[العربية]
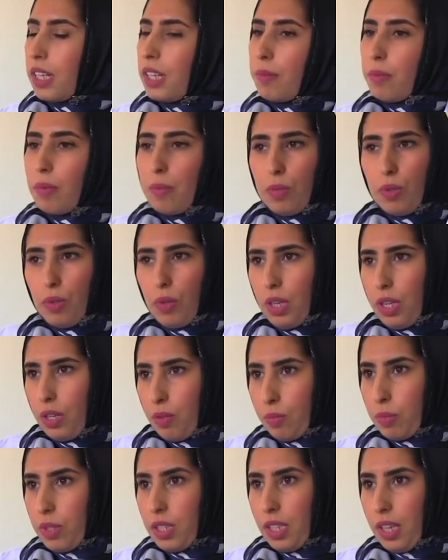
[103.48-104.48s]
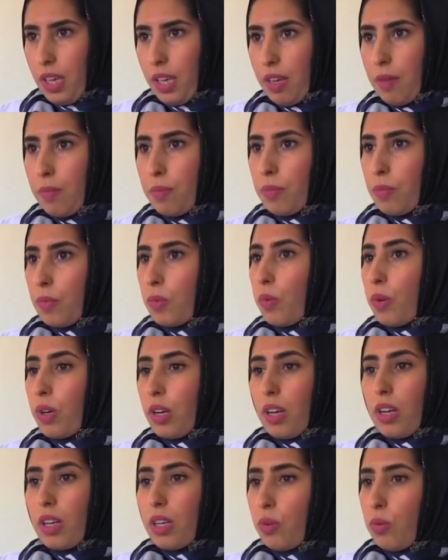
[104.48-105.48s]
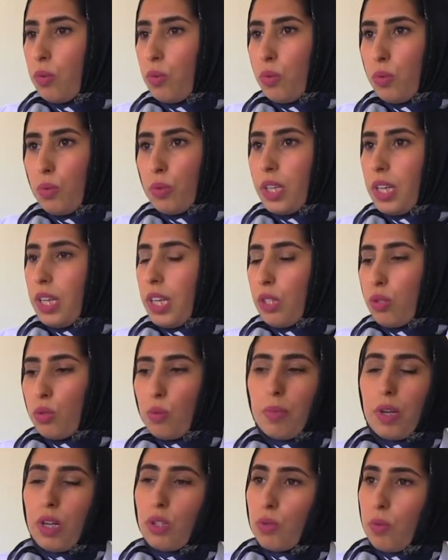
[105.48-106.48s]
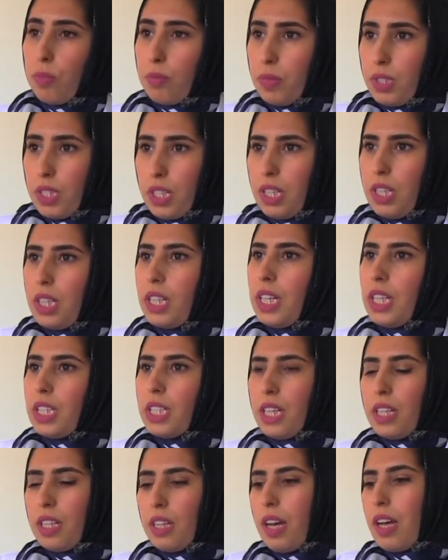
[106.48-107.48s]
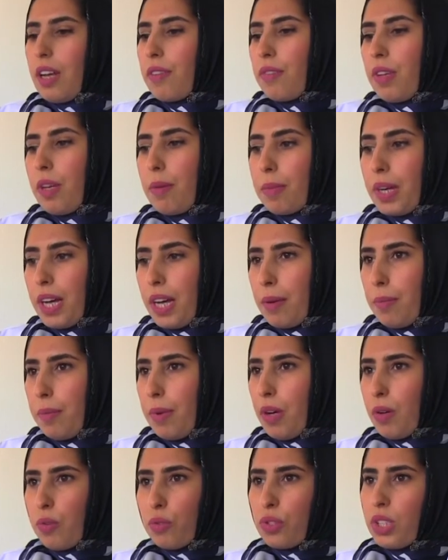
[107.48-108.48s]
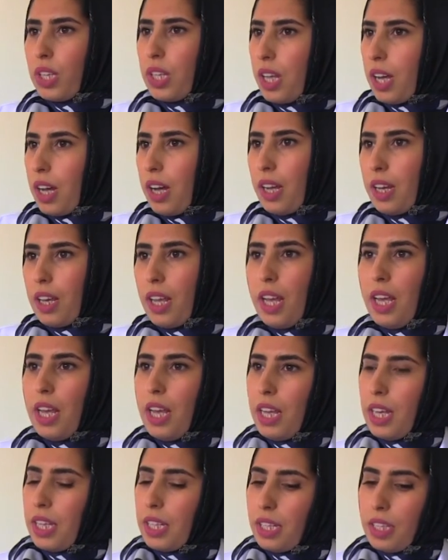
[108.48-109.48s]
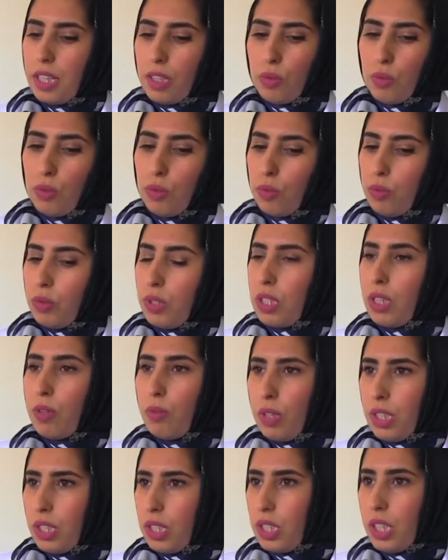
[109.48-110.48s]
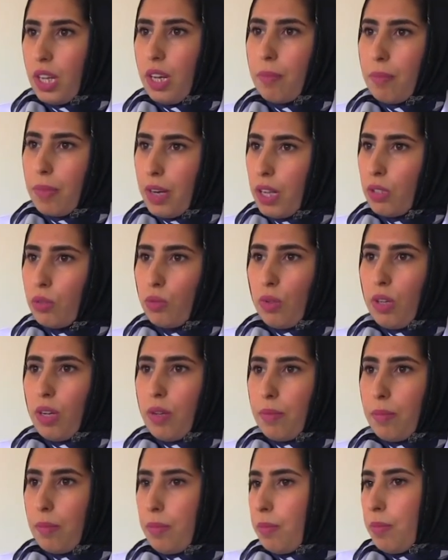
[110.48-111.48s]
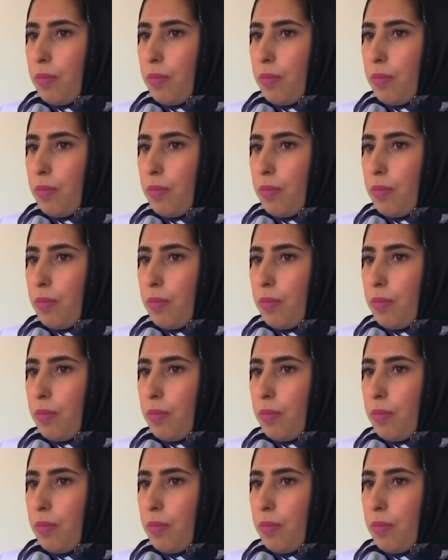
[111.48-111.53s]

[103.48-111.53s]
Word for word: اللي ممنوع عليهم الصيام واخا يكونوا كيحسوا براسهم مزيانين حيت حنا عارفين المغاربه اون جينيرال كيكونوا نساء ولا رجال مراض ولا